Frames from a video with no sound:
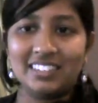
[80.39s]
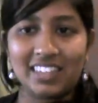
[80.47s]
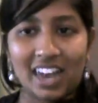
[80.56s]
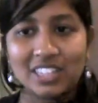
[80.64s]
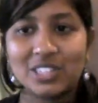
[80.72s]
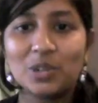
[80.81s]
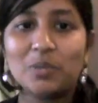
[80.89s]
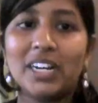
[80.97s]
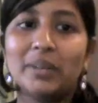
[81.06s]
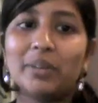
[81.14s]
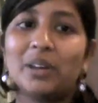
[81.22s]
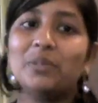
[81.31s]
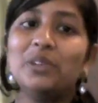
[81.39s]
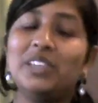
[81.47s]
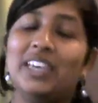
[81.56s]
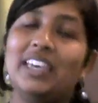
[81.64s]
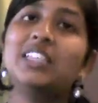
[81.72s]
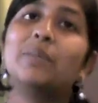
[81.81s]
యాసను బట్టి మనము
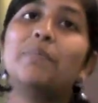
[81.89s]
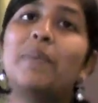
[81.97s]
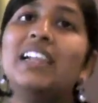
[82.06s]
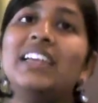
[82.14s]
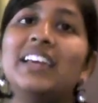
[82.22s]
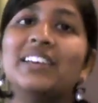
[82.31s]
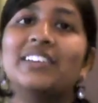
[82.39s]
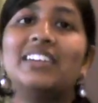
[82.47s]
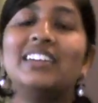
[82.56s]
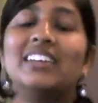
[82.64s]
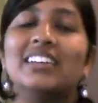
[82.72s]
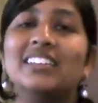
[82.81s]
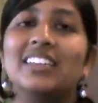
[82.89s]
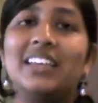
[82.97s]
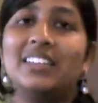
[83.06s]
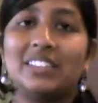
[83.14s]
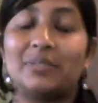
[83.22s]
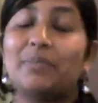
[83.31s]
ఏం చెప్పాలి అనుకు ఏం
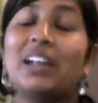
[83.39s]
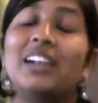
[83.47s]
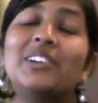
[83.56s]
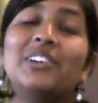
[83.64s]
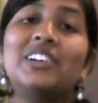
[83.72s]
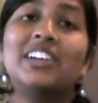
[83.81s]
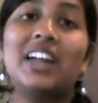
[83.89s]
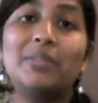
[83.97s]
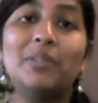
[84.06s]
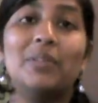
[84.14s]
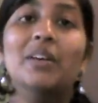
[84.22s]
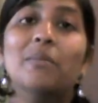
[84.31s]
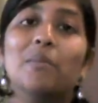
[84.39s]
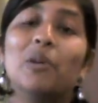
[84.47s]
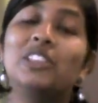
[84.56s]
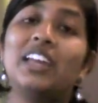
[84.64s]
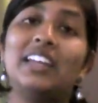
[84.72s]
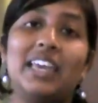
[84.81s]
చెప్పాలనుకుంటున్నామో
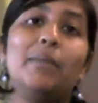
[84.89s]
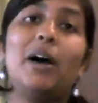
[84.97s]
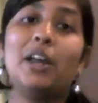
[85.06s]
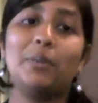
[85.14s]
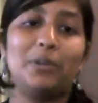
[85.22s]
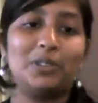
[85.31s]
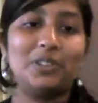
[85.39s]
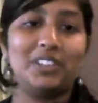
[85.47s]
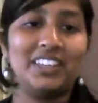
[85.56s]
మొత్తానికే మారిపోతుంది